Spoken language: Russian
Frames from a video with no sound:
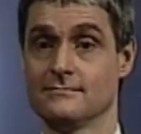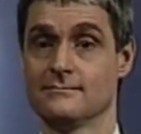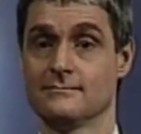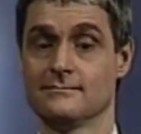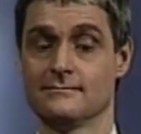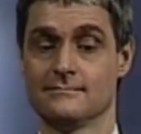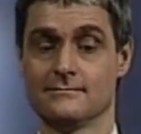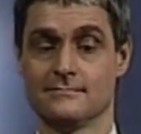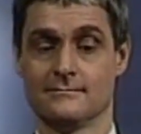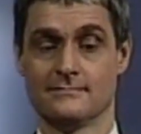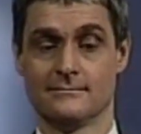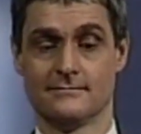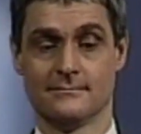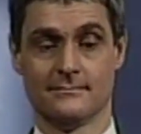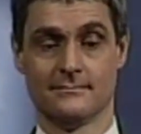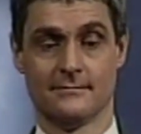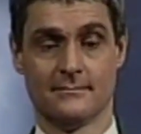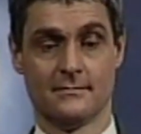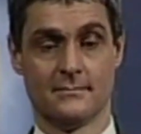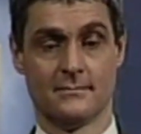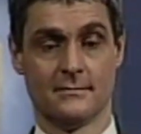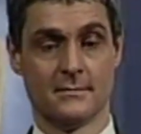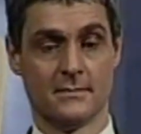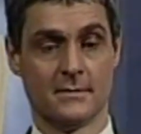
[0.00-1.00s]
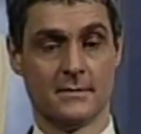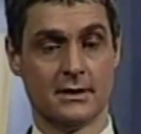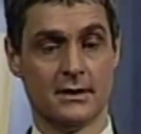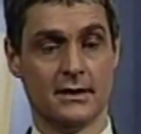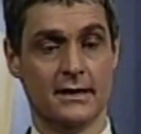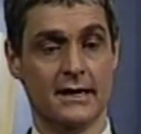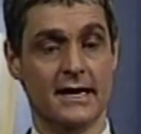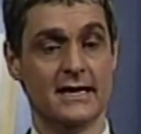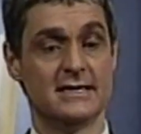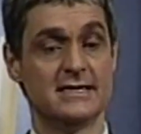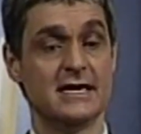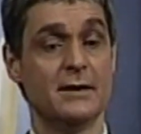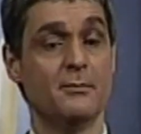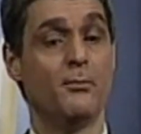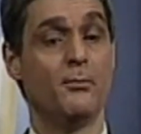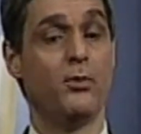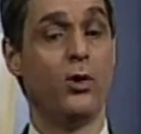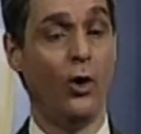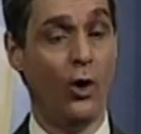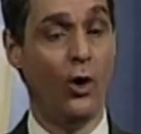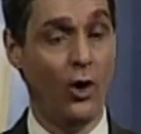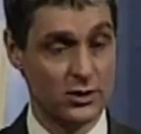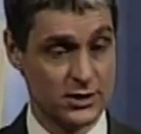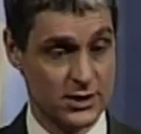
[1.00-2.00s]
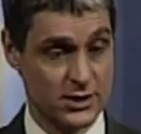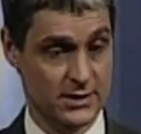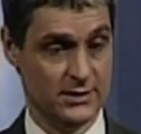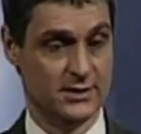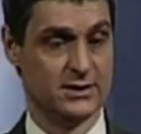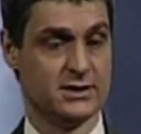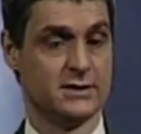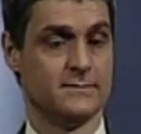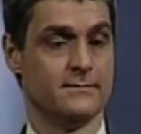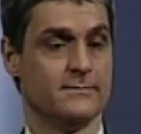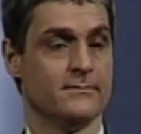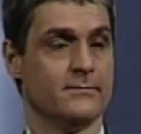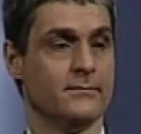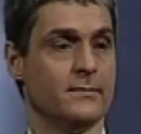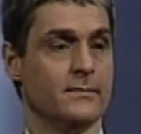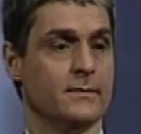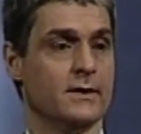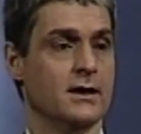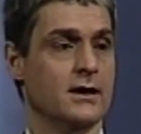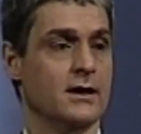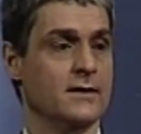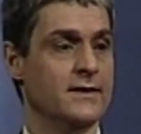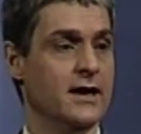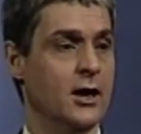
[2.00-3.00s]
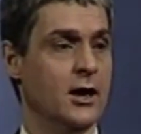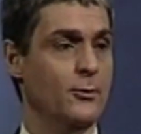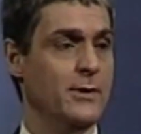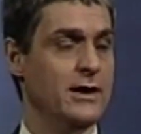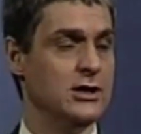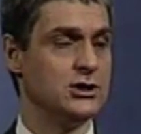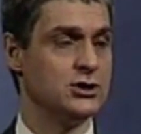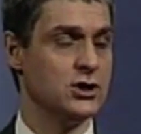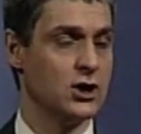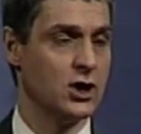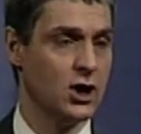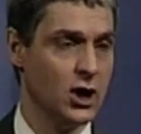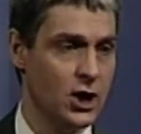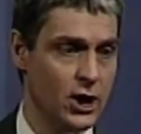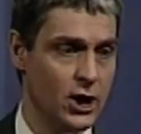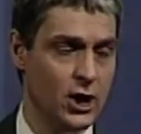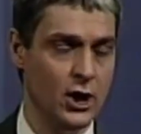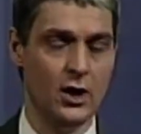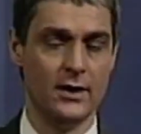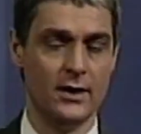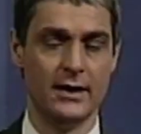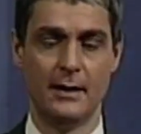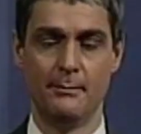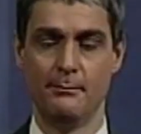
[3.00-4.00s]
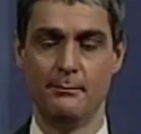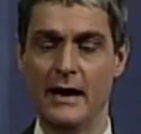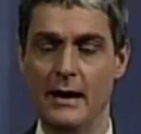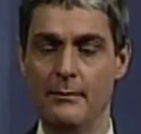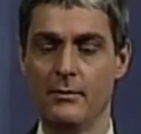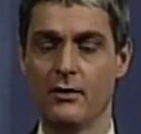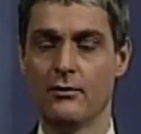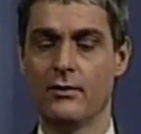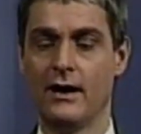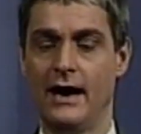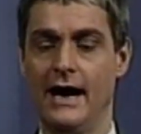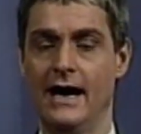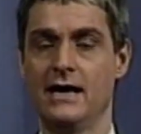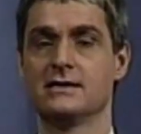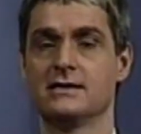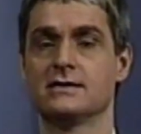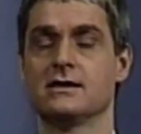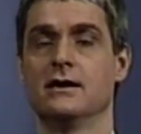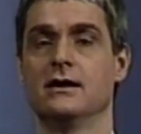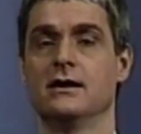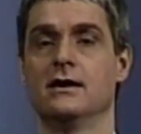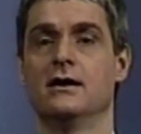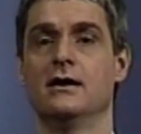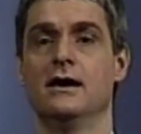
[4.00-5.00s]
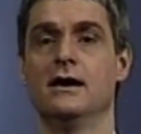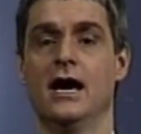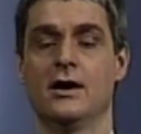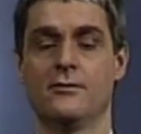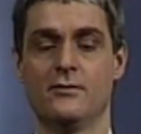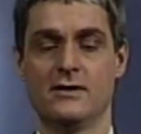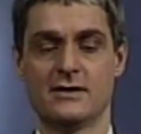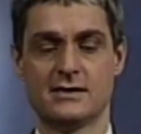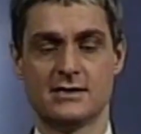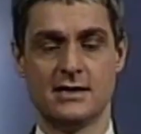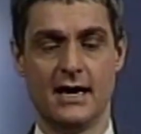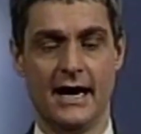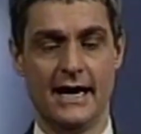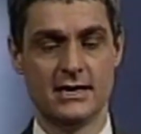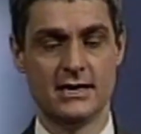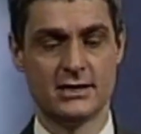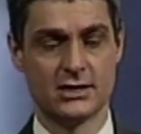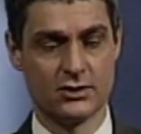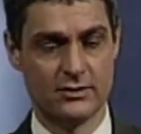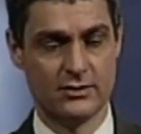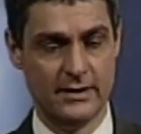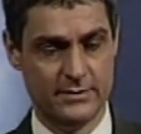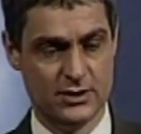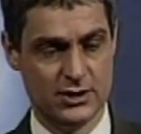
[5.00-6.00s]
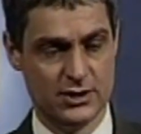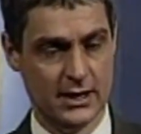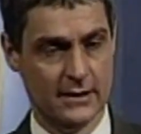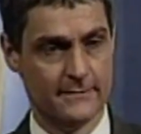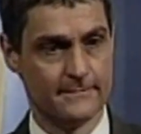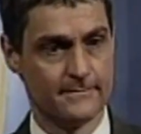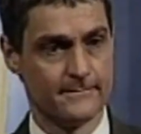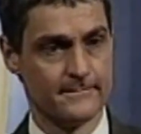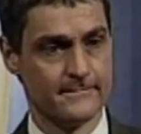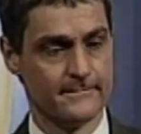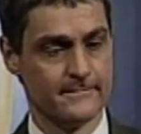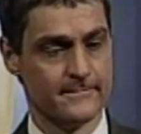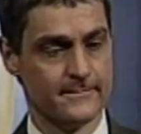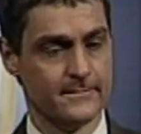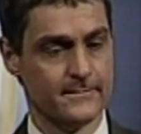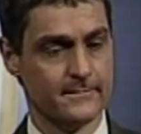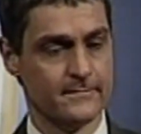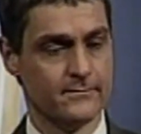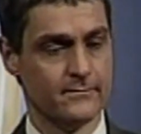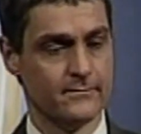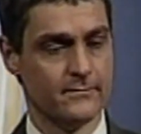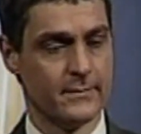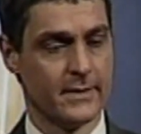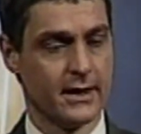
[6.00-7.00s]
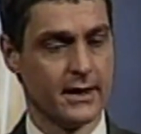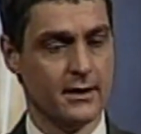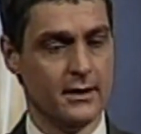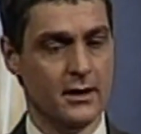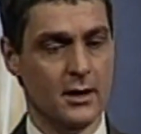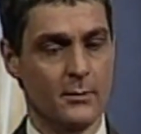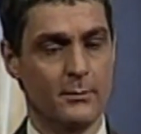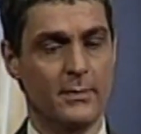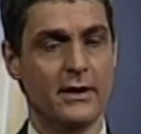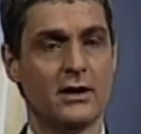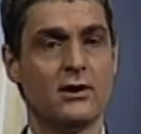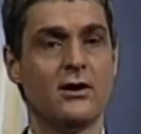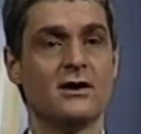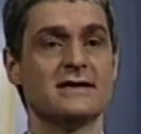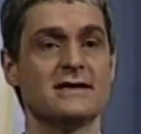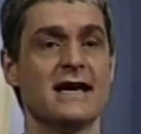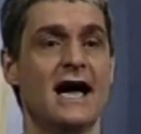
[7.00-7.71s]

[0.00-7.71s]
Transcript: Это совсем не значит, что нет ценности в, а, э, в, в том, чтобы нам выучить наизусть стихи из Писания.